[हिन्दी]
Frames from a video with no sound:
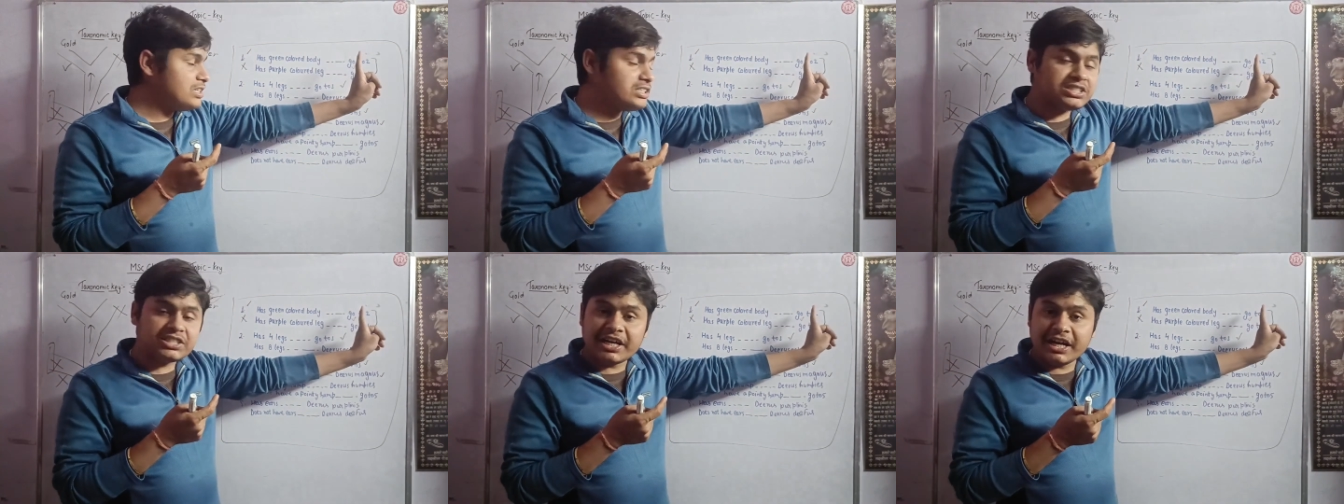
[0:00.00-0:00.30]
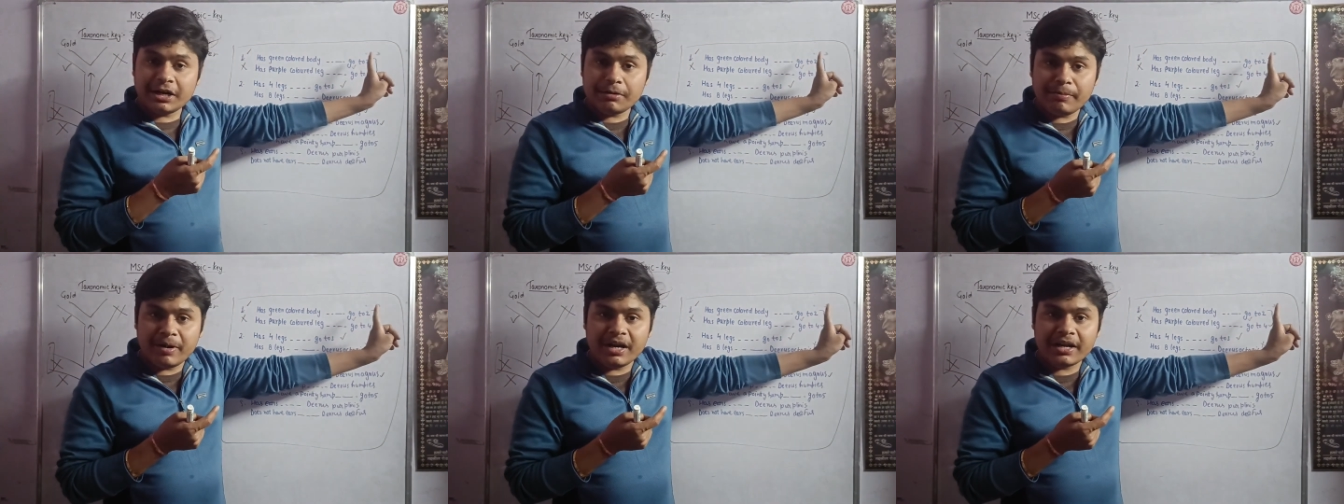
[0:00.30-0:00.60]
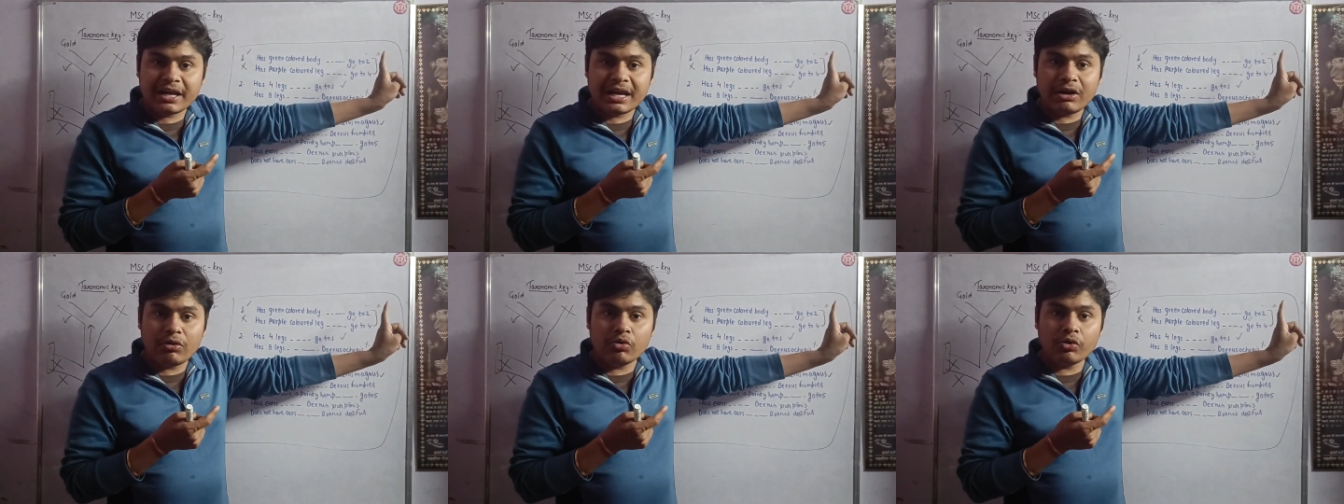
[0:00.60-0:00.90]

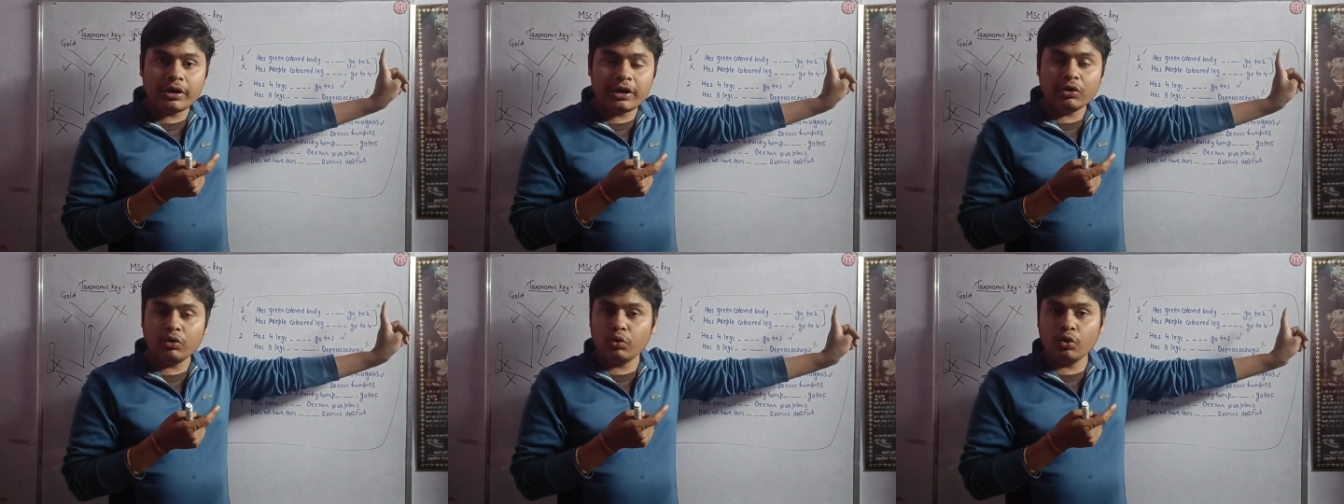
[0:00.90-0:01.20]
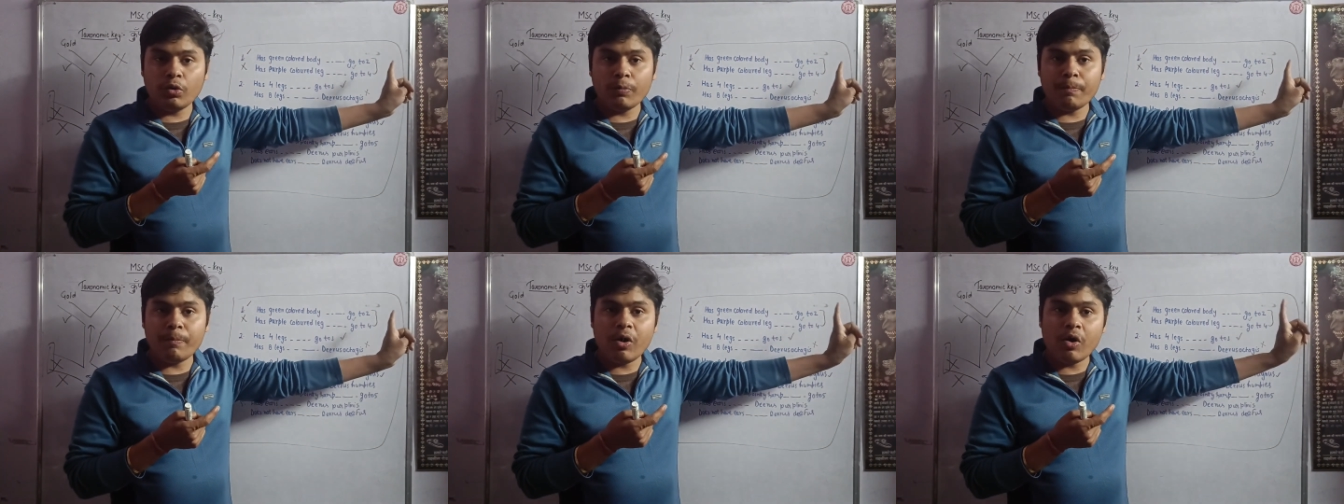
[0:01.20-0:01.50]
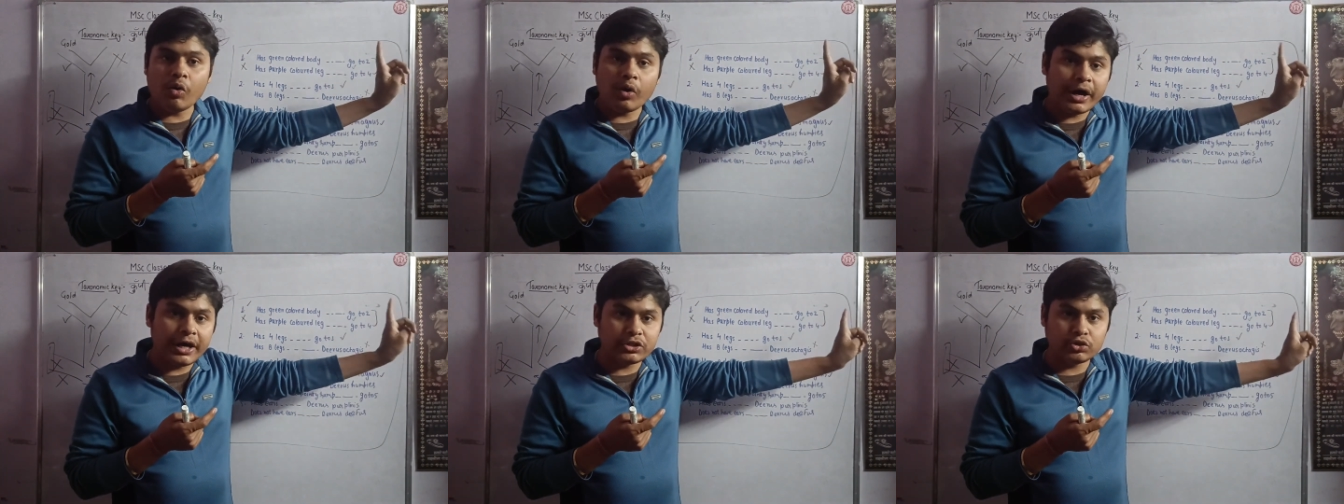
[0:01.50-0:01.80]
स्टेटमेंट क्या होंगे ग्रुप में
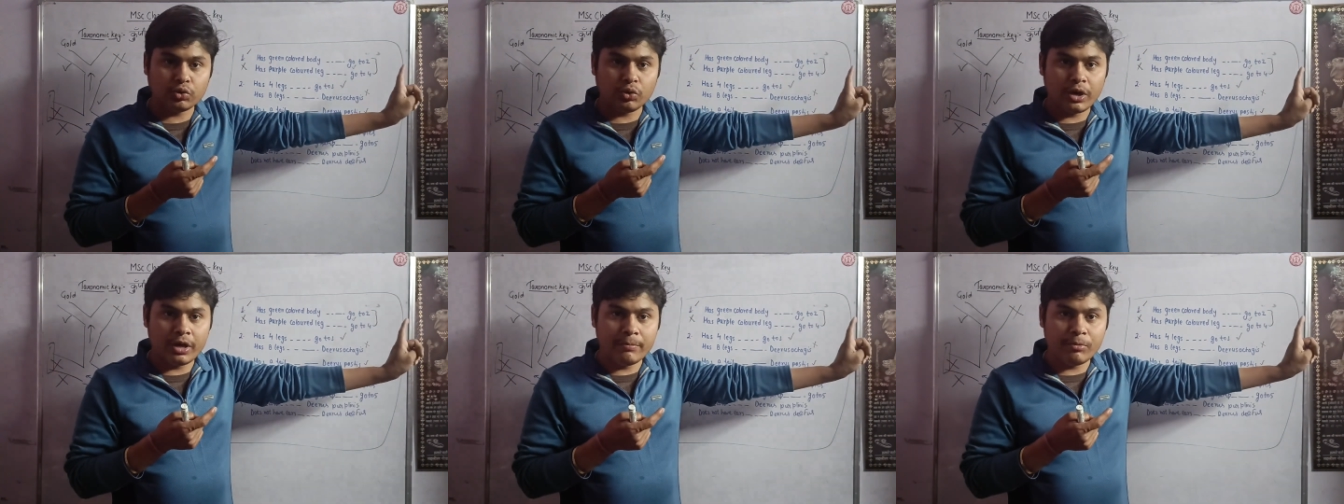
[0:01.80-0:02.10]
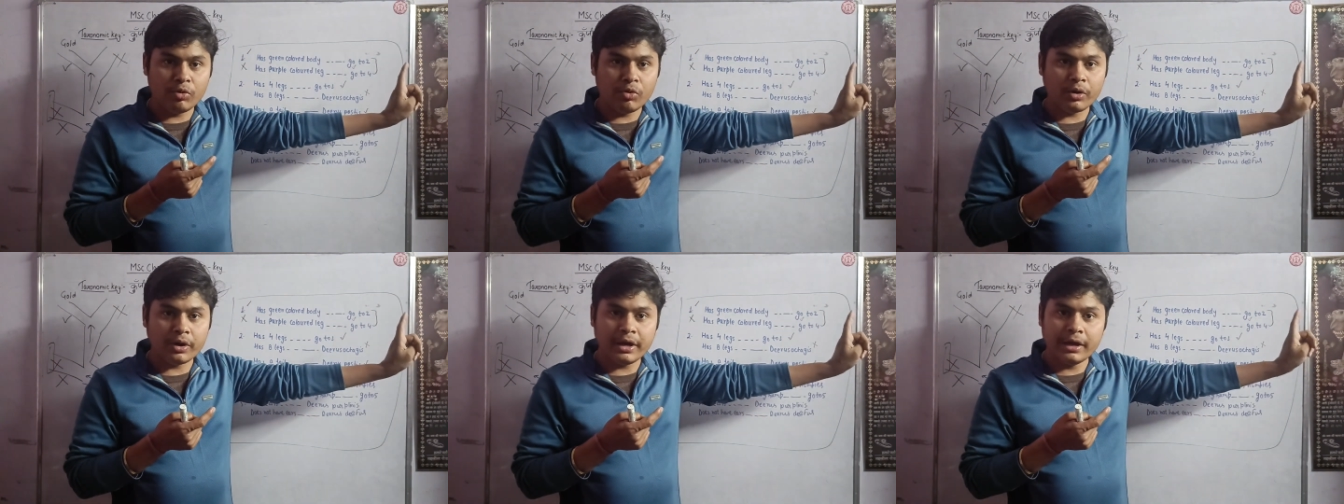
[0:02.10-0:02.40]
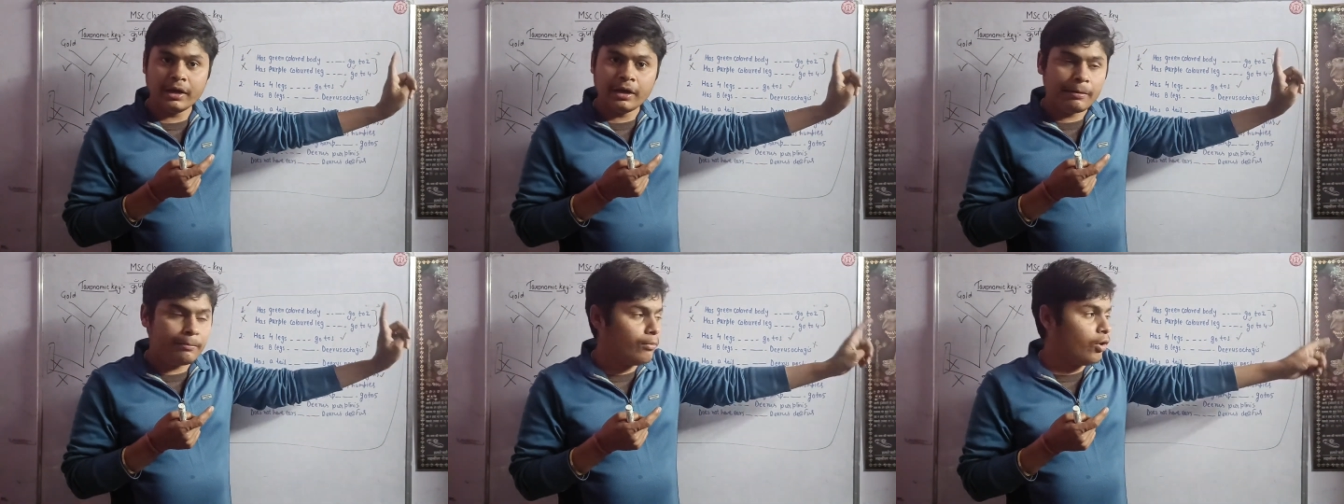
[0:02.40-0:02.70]
होंगे जोड़े में
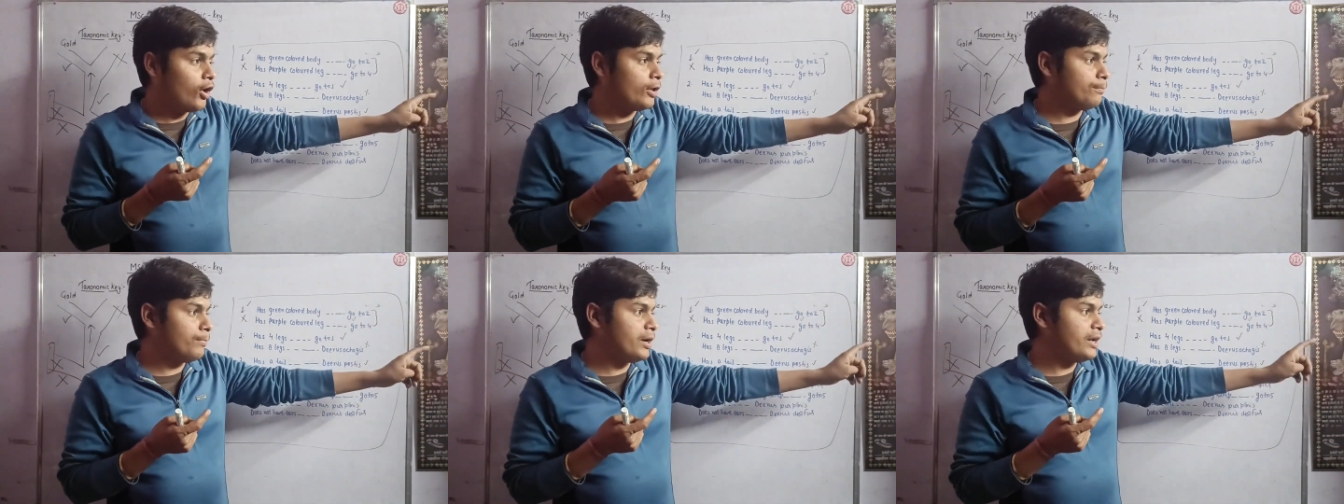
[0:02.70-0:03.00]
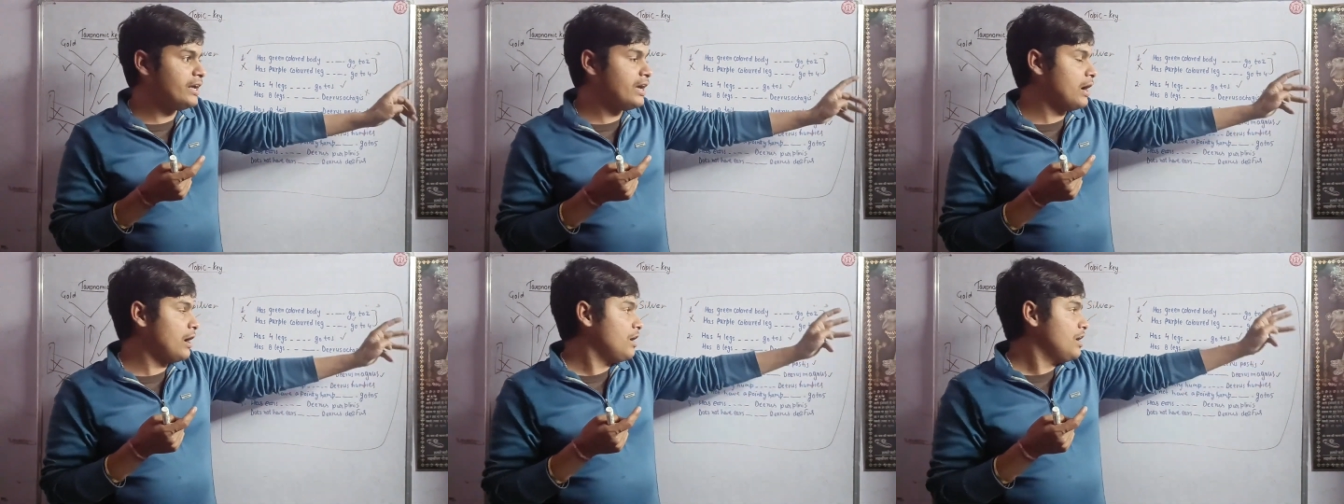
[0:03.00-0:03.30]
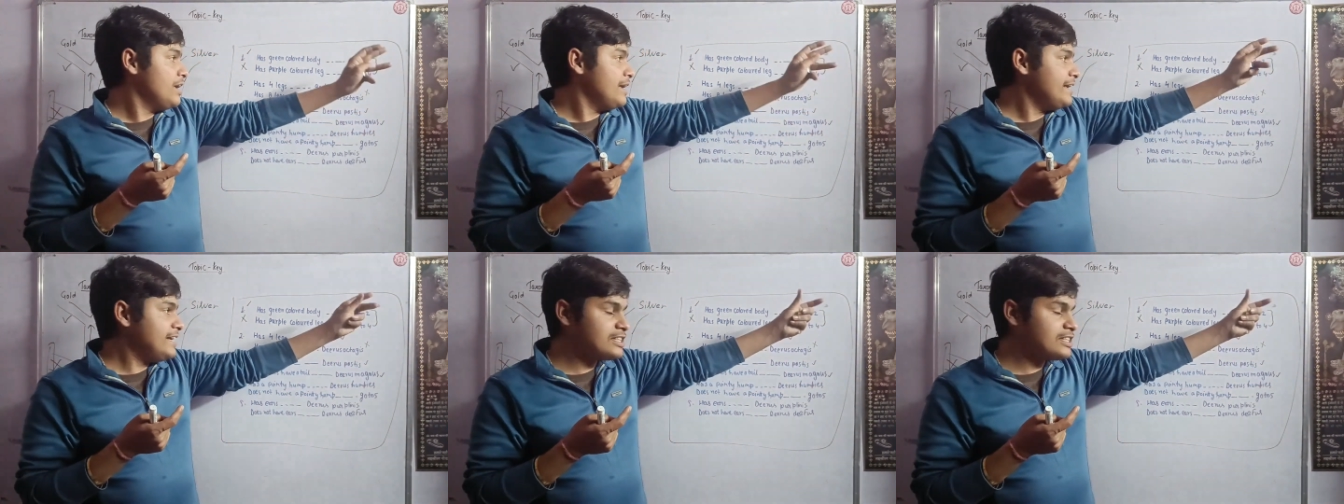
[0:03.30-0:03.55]
होंगे बहुत बढ़िया